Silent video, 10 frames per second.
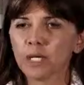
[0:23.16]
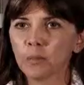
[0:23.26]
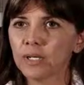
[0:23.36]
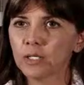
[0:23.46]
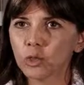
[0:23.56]

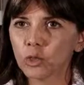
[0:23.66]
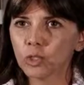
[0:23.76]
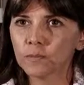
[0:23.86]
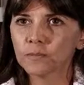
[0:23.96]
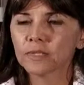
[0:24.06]

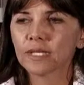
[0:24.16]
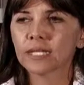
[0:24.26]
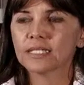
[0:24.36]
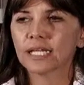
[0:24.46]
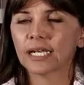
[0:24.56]
respiratorio
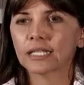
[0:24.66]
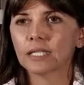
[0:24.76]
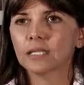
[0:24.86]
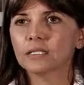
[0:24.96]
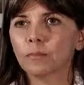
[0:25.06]
que se
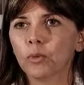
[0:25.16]
caracteriza